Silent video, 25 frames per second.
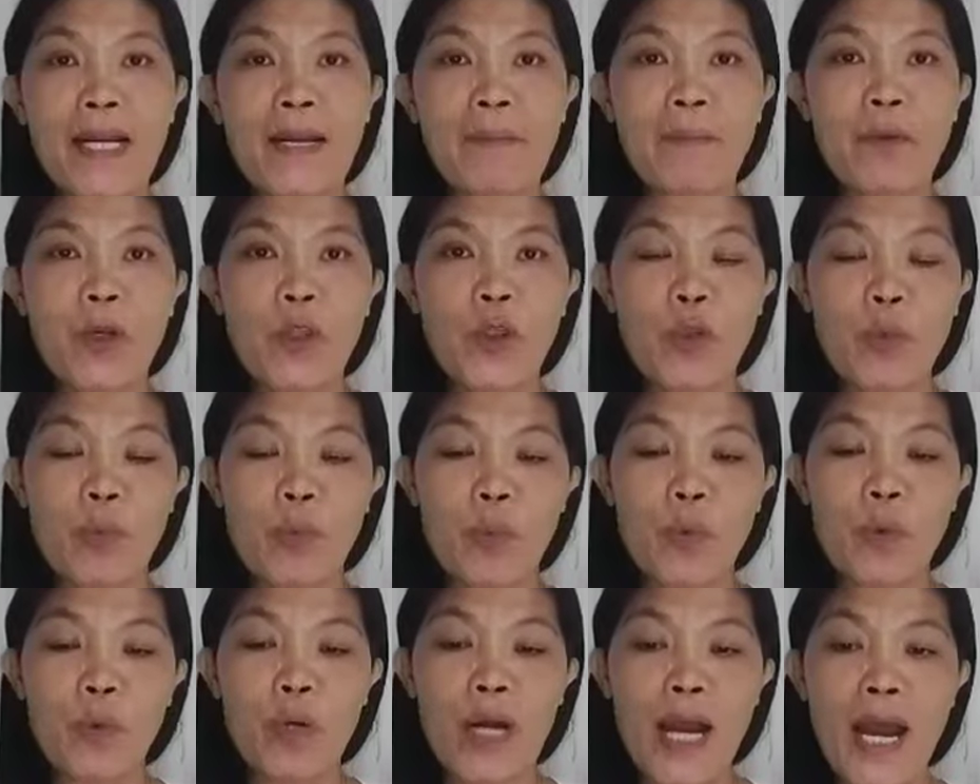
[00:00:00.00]
para po ito
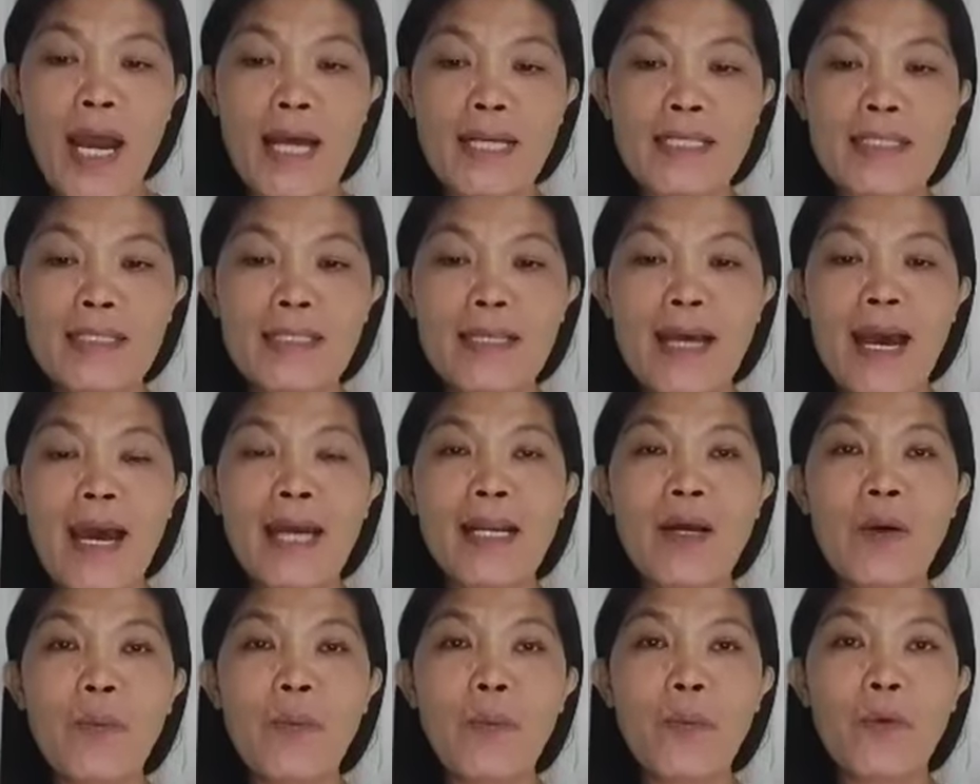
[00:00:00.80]
bukas,
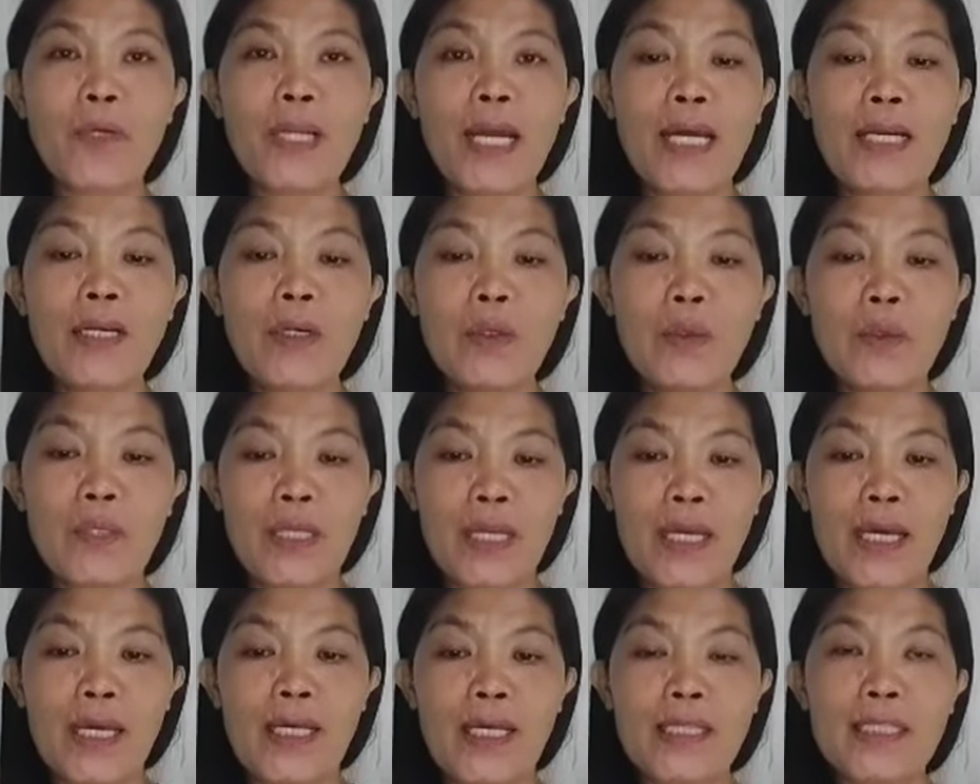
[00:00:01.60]
araw po ng
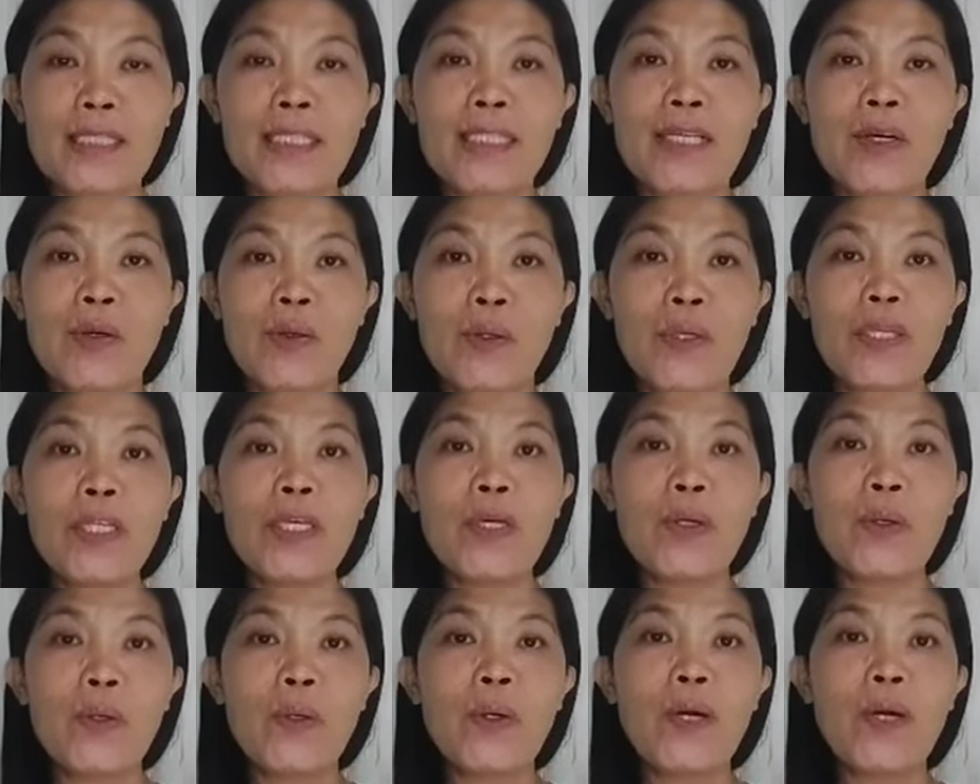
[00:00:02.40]
lunes,
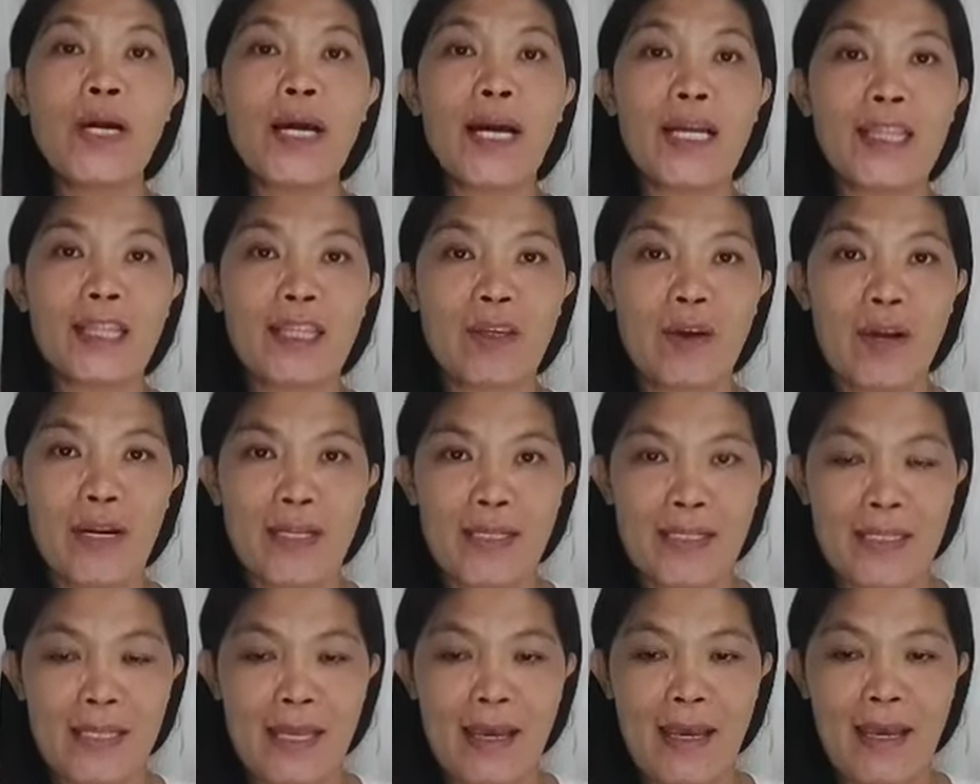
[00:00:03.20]
Hunyo
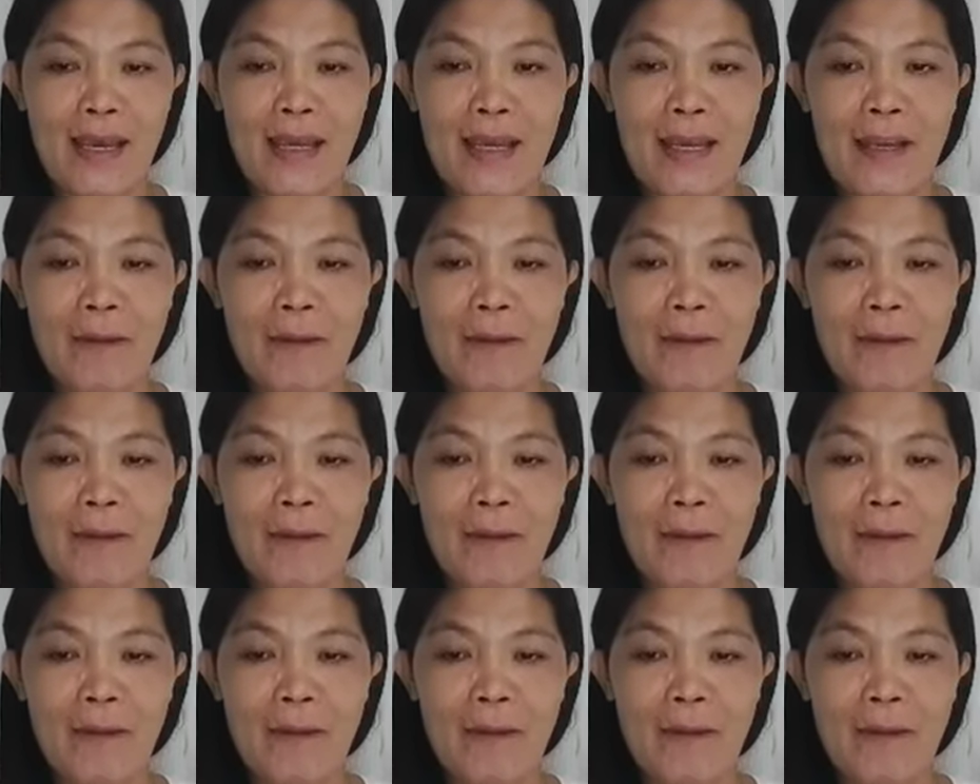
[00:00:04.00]
14.